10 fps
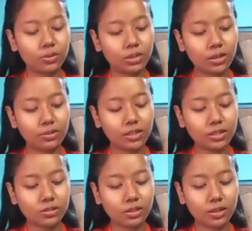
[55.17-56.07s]
কোথাও
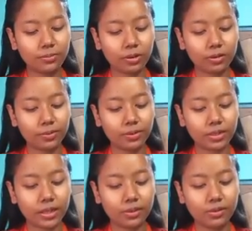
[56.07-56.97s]
নীল জলে বড় বড়
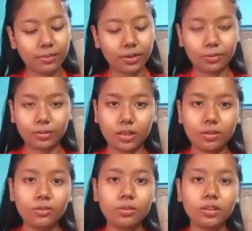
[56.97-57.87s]
ঢেউ আবার কোথাও